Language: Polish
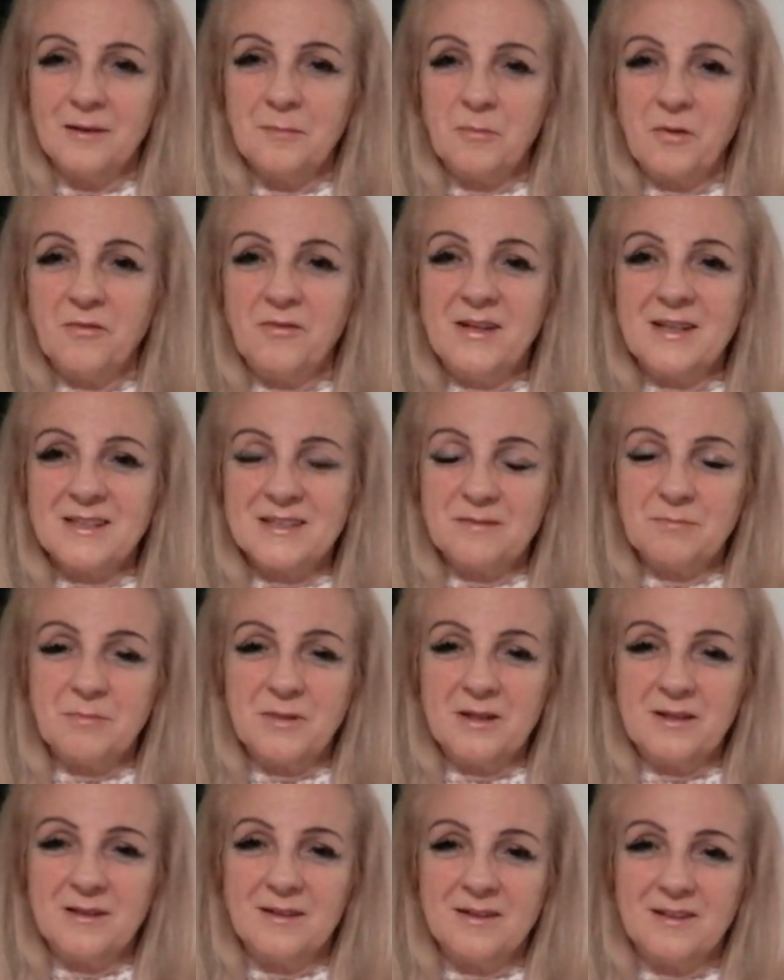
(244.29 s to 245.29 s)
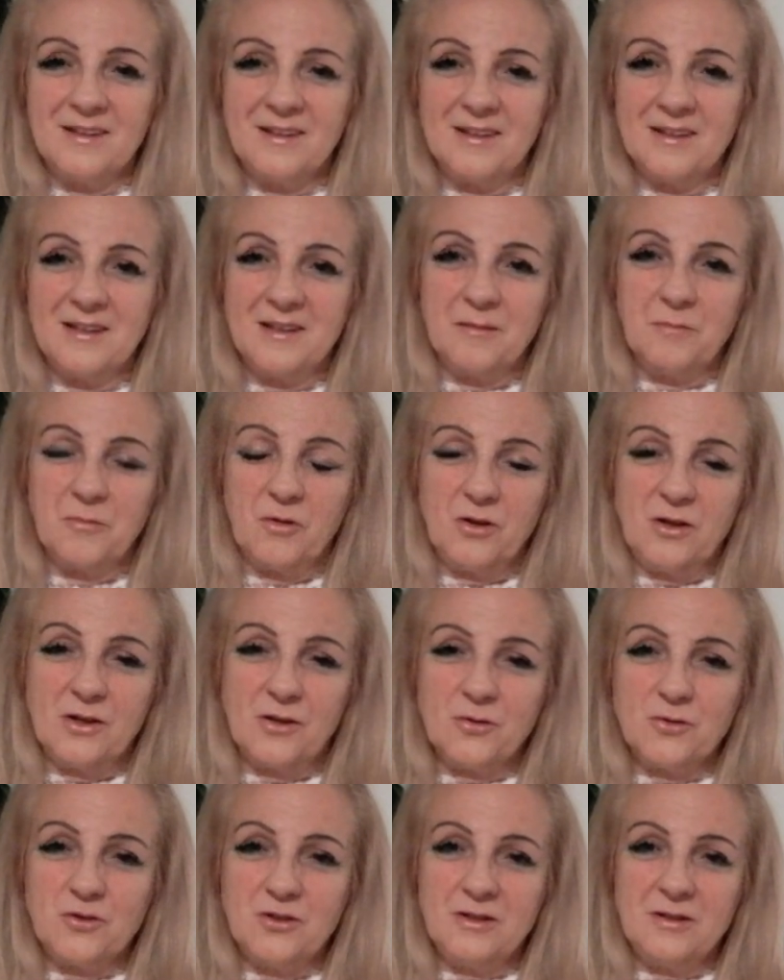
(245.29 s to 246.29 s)
powiedzmy, mojej
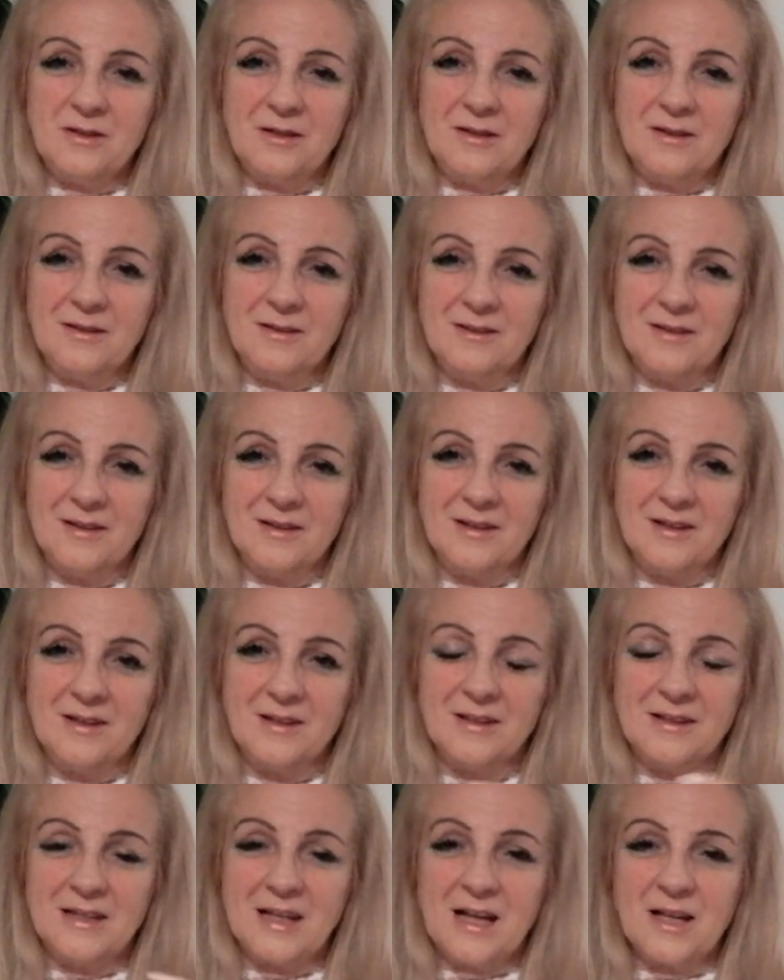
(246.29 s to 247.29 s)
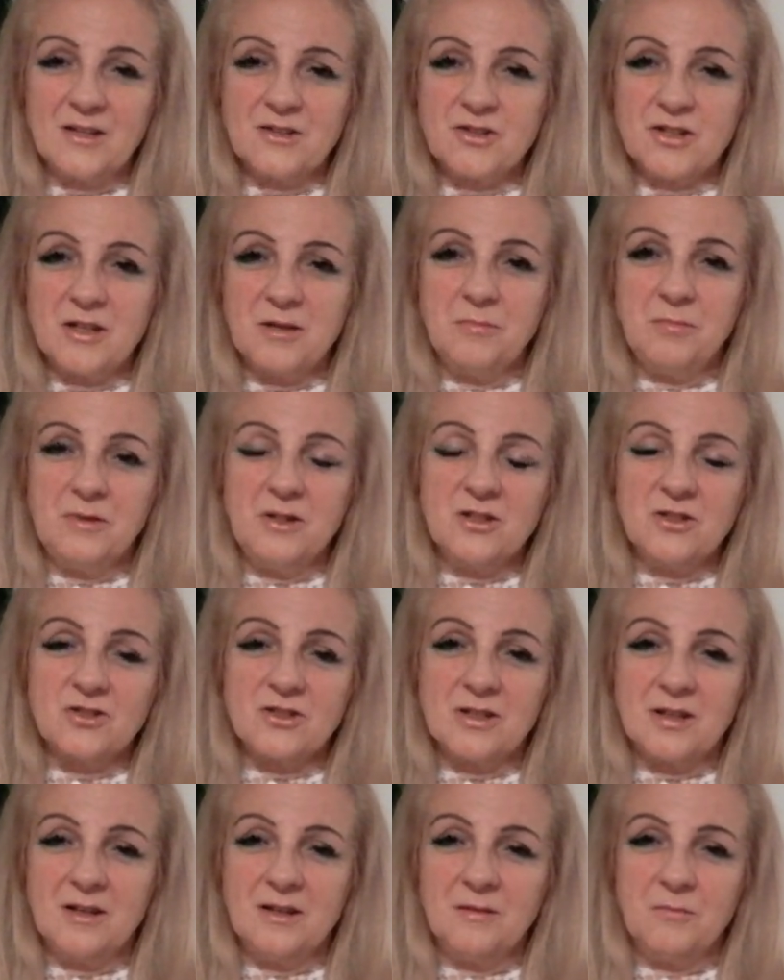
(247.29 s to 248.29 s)
rodziny, dalszej,
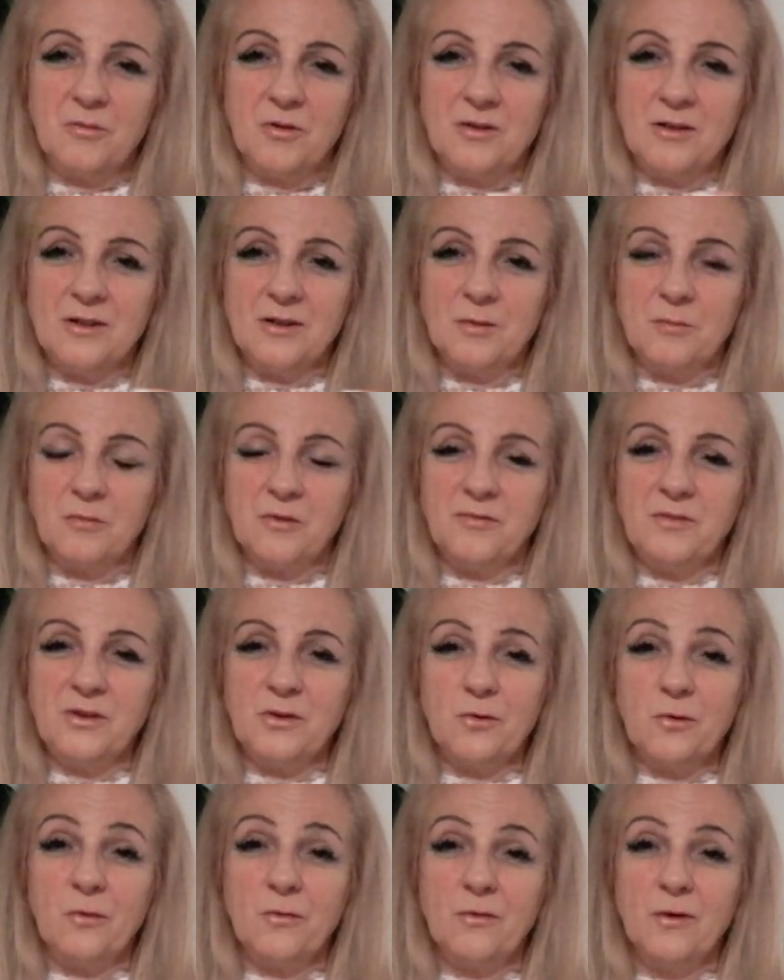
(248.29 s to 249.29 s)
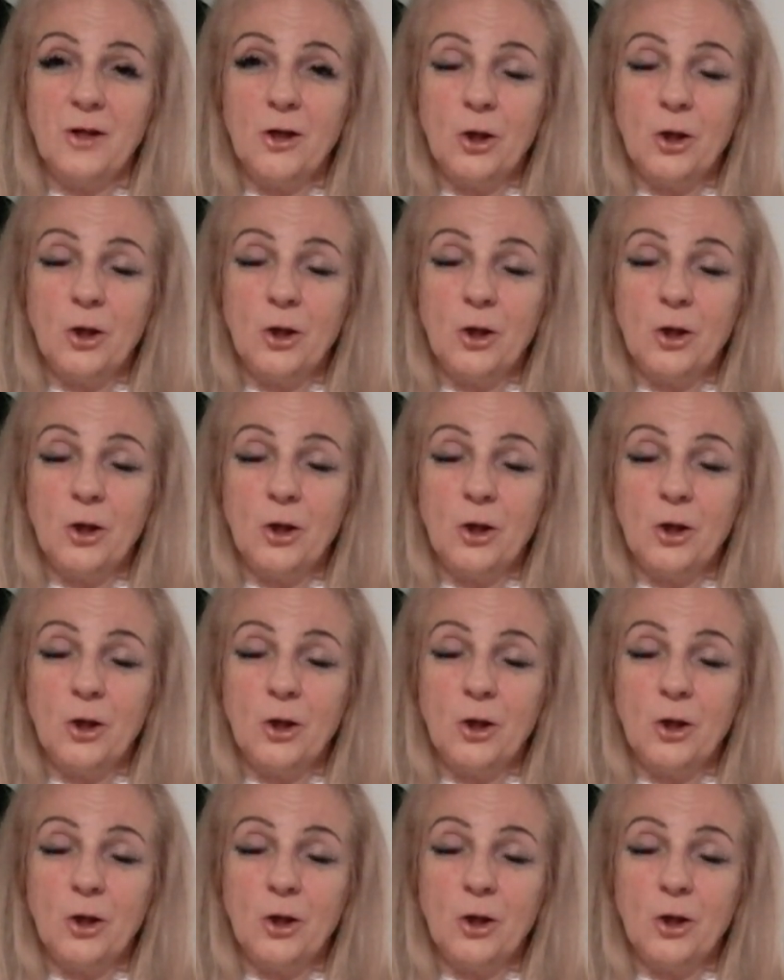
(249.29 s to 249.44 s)
bliższej, moich domowników,